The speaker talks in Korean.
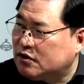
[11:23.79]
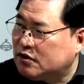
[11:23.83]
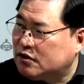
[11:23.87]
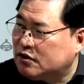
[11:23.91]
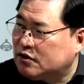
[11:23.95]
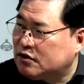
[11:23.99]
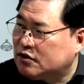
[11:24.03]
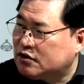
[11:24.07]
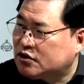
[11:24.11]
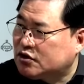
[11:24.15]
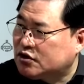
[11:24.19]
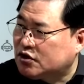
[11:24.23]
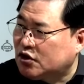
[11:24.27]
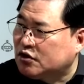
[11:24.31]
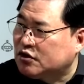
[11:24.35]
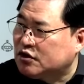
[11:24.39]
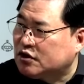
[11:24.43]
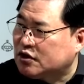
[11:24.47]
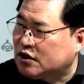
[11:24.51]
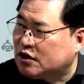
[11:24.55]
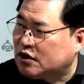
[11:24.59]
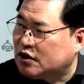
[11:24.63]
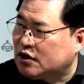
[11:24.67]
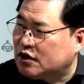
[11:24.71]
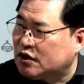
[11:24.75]
아
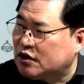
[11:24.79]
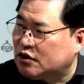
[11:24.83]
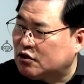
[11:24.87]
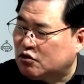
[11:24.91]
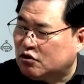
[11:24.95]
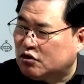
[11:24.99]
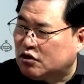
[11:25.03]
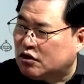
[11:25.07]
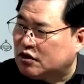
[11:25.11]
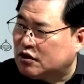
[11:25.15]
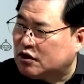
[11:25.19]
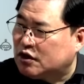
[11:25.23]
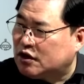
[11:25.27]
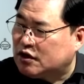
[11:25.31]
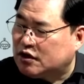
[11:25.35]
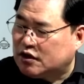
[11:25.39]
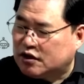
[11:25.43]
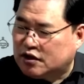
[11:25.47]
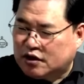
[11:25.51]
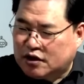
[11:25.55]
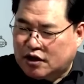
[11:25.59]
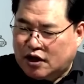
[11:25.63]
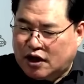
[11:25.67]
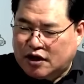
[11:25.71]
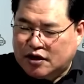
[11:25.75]
룸사롱의 그, 그
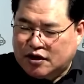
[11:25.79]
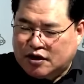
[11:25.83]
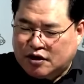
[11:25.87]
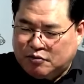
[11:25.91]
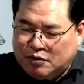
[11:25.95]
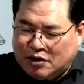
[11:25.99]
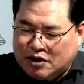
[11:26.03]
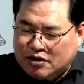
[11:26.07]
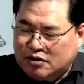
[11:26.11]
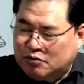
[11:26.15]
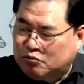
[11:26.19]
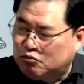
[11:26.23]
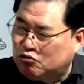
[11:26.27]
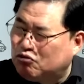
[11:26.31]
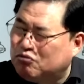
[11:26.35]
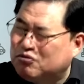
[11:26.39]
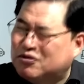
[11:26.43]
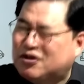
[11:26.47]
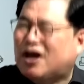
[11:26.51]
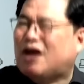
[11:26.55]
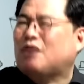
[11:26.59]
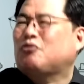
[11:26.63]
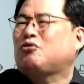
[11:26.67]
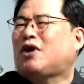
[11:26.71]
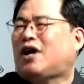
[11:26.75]
고정. 그러니까 말하자면
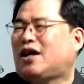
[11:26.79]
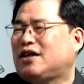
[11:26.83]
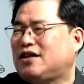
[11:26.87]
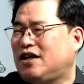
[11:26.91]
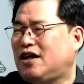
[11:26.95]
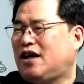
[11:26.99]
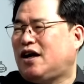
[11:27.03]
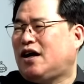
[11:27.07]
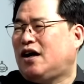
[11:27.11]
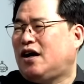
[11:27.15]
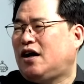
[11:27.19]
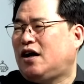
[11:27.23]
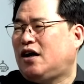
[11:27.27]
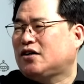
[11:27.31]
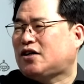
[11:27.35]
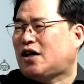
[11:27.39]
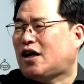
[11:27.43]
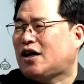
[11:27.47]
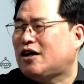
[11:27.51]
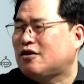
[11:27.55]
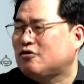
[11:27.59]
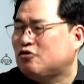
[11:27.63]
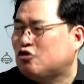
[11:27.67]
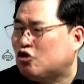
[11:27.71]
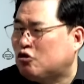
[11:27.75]
룸사롱도 아니야
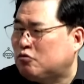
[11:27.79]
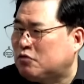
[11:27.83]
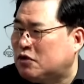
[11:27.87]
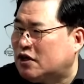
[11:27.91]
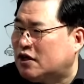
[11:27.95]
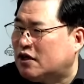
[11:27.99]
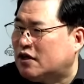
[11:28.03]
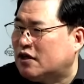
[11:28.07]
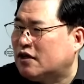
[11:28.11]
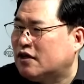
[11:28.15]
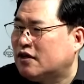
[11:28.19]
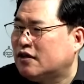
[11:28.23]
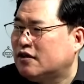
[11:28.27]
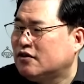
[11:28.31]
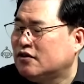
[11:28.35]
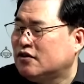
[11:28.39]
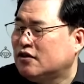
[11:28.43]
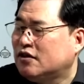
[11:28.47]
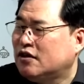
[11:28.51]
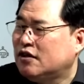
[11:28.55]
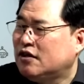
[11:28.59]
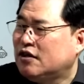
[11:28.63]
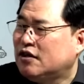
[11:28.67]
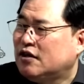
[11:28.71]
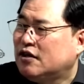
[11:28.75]
단란주점이야.
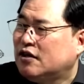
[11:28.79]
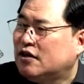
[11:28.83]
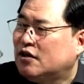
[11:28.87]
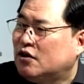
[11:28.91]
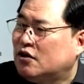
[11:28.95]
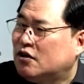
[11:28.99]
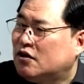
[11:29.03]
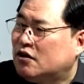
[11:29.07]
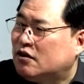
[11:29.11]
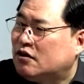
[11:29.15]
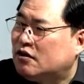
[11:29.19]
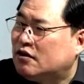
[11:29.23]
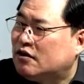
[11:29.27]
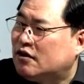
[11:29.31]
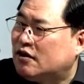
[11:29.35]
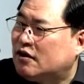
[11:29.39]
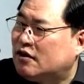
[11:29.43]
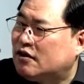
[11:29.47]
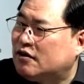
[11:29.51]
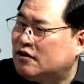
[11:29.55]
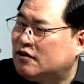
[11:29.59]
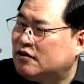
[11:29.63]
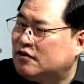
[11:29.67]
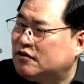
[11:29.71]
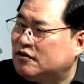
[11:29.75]
단란주점에 아, 고정
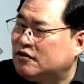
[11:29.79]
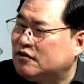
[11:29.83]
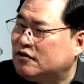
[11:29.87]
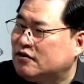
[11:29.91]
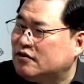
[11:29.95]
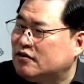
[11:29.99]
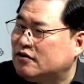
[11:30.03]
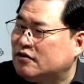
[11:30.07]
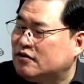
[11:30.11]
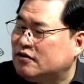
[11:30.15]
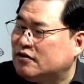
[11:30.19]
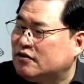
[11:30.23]
말하자면